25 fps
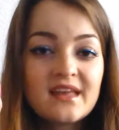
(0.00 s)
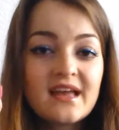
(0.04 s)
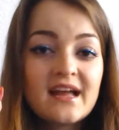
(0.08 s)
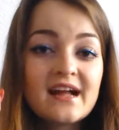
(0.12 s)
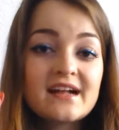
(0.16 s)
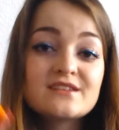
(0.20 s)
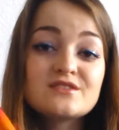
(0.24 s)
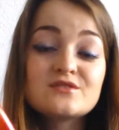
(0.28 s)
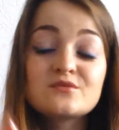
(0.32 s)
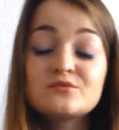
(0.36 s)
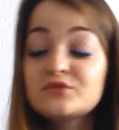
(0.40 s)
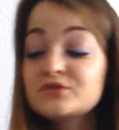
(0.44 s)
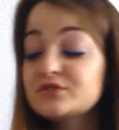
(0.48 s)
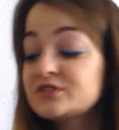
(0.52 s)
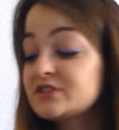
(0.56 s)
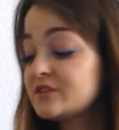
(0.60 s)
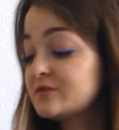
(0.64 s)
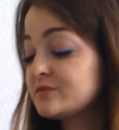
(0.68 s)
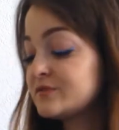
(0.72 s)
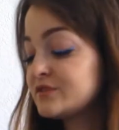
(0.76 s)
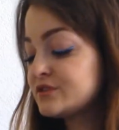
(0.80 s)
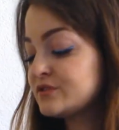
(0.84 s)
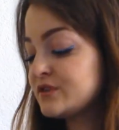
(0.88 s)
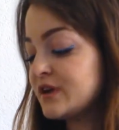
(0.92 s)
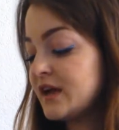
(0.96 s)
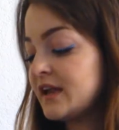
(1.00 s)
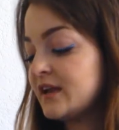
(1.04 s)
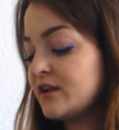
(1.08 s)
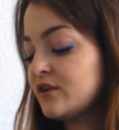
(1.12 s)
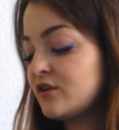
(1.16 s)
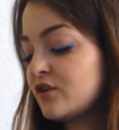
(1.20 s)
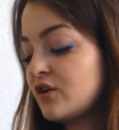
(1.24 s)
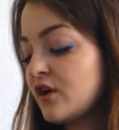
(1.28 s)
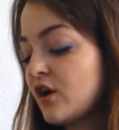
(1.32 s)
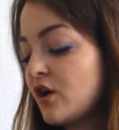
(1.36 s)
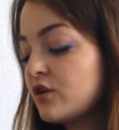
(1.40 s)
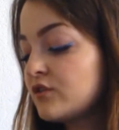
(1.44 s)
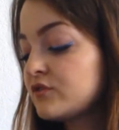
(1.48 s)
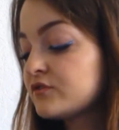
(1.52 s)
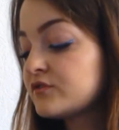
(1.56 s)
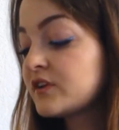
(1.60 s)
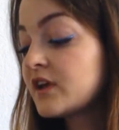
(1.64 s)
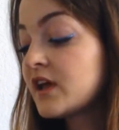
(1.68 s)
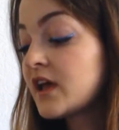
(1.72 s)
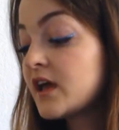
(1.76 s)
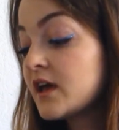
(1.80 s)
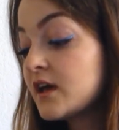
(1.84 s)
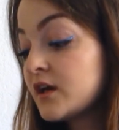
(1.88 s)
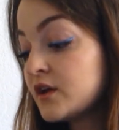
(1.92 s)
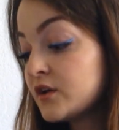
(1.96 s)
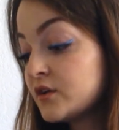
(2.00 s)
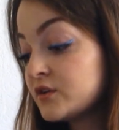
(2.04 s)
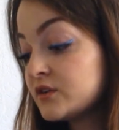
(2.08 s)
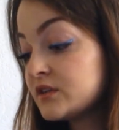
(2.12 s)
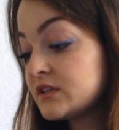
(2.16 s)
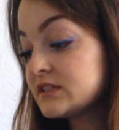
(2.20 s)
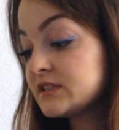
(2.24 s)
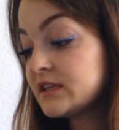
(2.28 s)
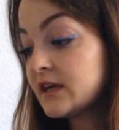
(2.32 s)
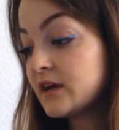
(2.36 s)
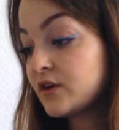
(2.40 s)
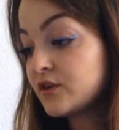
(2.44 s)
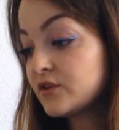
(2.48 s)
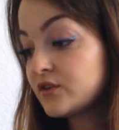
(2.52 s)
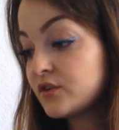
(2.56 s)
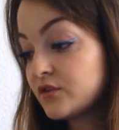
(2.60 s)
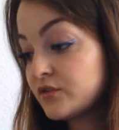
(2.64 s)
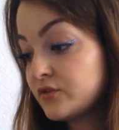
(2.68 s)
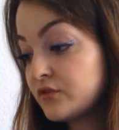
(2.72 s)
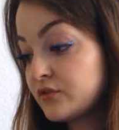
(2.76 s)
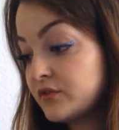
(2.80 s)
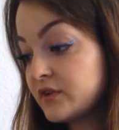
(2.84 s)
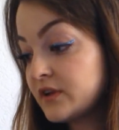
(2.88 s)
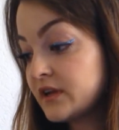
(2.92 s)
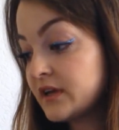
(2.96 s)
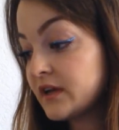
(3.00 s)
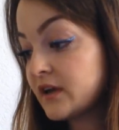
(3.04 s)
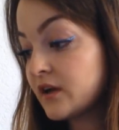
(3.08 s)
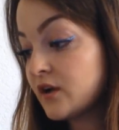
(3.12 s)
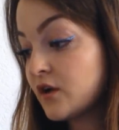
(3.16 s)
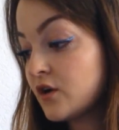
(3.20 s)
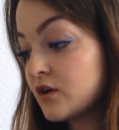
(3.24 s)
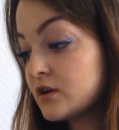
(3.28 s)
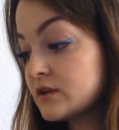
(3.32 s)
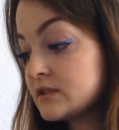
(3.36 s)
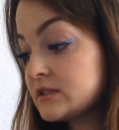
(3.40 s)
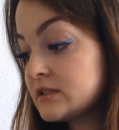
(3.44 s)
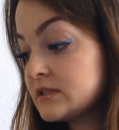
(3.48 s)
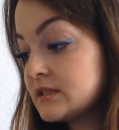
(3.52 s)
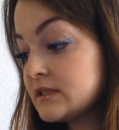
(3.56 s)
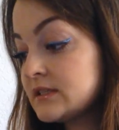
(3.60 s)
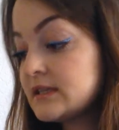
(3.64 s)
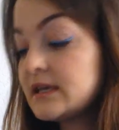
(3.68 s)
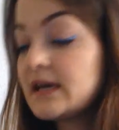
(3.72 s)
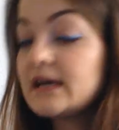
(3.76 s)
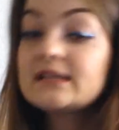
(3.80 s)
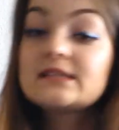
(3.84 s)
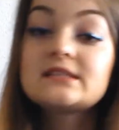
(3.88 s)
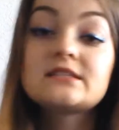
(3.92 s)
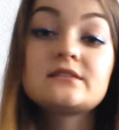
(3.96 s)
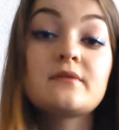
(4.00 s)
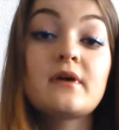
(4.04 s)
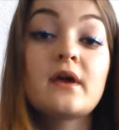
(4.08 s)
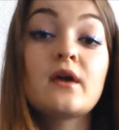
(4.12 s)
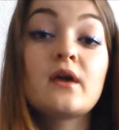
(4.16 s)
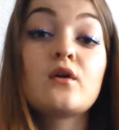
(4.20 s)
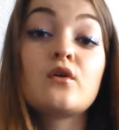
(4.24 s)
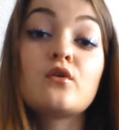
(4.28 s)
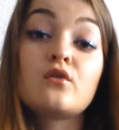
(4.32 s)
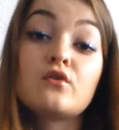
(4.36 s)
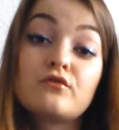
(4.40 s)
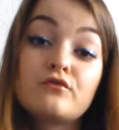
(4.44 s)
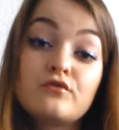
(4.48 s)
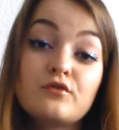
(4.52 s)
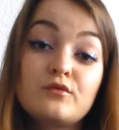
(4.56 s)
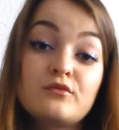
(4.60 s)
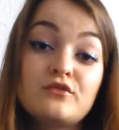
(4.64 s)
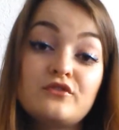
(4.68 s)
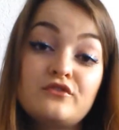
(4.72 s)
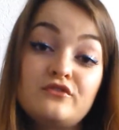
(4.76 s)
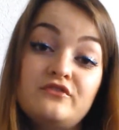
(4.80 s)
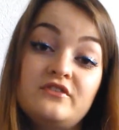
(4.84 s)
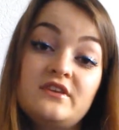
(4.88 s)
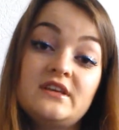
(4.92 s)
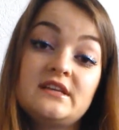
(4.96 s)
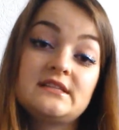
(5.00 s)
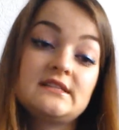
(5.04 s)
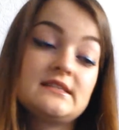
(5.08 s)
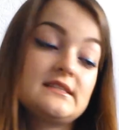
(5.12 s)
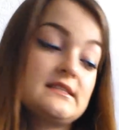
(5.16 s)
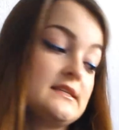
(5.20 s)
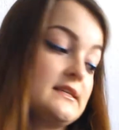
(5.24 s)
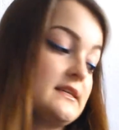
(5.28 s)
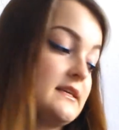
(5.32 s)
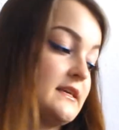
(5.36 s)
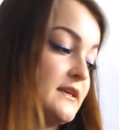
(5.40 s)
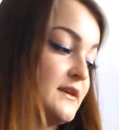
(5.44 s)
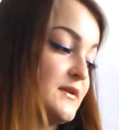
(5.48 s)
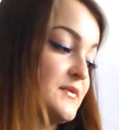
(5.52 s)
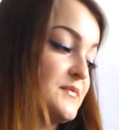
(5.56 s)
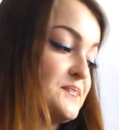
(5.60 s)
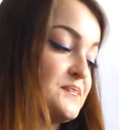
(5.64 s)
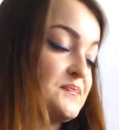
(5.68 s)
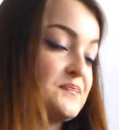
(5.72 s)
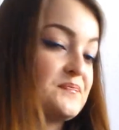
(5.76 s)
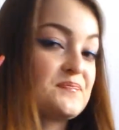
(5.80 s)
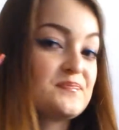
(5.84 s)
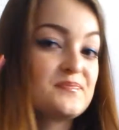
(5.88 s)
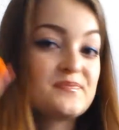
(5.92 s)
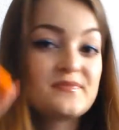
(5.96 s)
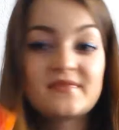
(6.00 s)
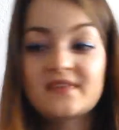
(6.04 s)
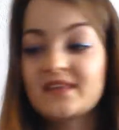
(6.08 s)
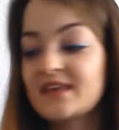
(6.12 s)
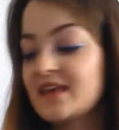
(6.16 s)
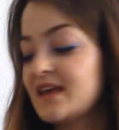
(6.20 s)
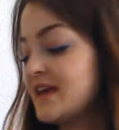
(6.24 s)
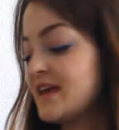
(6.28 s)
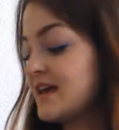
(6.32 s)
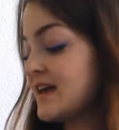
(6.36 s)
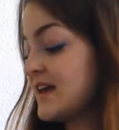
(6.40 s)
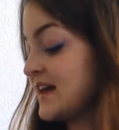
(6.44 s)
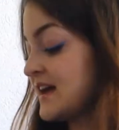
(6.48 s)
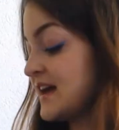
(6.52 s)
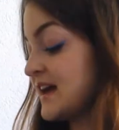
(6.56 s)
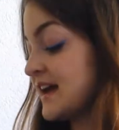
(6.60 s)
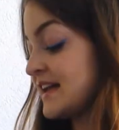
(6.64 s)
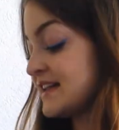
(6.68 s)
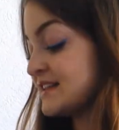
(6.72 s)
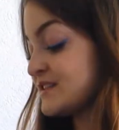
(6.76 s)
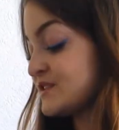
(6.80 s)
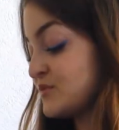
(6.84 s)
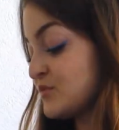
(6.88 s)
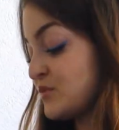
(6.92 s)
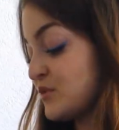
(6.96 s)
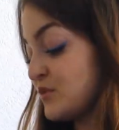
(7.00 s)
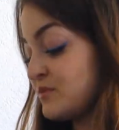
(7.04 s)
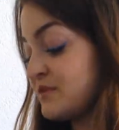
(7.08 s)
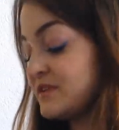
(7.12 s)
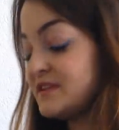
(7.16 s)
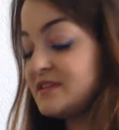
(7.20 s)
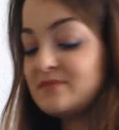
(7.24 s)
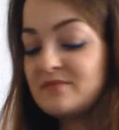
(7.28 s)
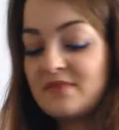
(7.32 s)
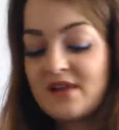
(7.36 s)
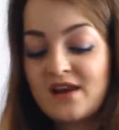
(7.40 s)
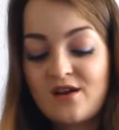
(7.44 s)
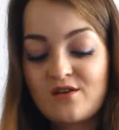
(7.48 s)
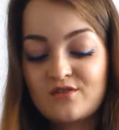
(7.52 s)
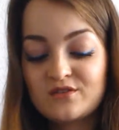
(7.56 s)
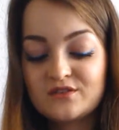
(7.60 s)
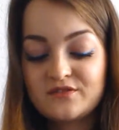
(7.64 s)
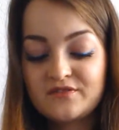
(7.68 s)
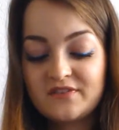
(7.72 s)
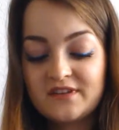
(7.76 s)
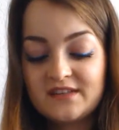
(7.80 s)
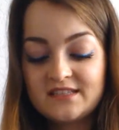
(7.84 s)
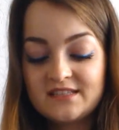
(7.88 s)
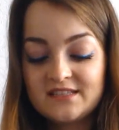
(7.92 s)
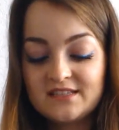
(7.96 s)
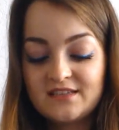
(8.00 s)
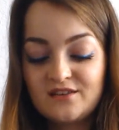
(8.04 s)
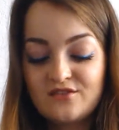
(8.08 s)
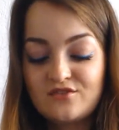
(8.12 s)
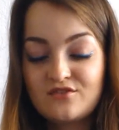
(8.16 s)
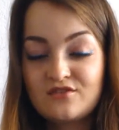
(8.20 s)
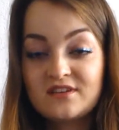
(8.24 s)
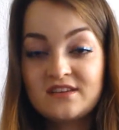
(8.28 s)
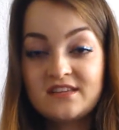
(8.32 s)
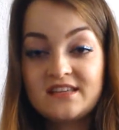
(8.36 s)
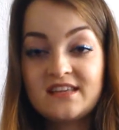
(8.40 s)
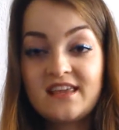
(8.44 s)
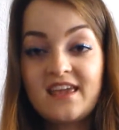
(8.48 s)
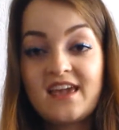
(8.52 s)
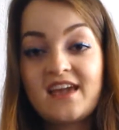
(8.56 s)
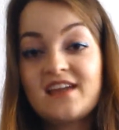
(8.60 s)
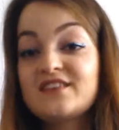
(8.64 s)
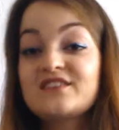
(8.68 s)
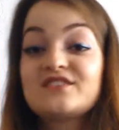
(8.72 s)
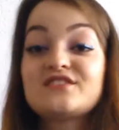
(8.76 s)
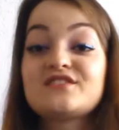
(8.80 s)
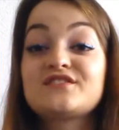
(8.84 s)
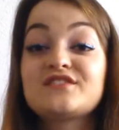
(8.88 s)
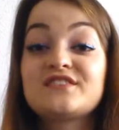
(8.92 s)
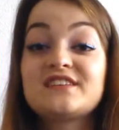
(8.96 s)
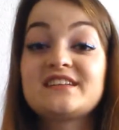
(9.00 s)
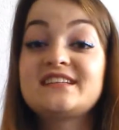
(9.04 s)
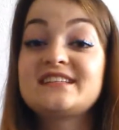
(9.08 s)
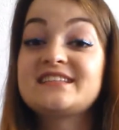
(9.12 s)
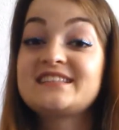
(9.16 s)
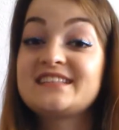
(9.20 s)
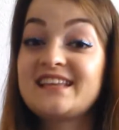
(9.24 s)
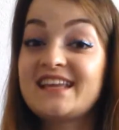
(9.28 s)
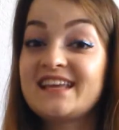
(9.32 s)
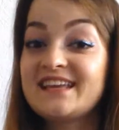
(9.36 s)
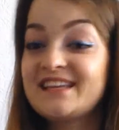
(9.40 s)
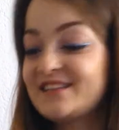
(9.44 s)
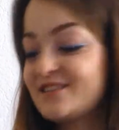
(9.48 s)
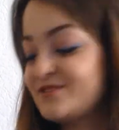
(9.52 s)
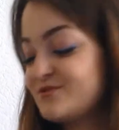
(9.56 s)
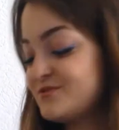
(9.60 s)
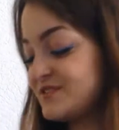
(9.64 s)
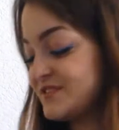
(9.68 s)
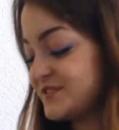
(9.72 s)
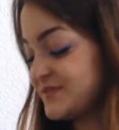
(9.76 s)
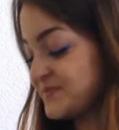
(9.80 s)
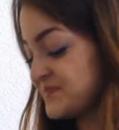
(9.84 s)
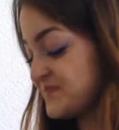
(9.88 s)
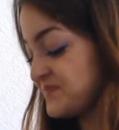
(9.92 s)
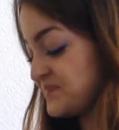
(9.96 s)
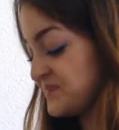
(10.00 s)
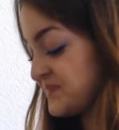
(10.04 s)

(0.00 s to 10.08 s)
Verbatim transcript: Also musste ich mir so einen noch kaufen. Und ich sage euch auch, wie viel der gekostet hat. 2,45 Euro. Also probiert die mal aus, falls ihr die noch nicht kennt, weil die sind echt gut.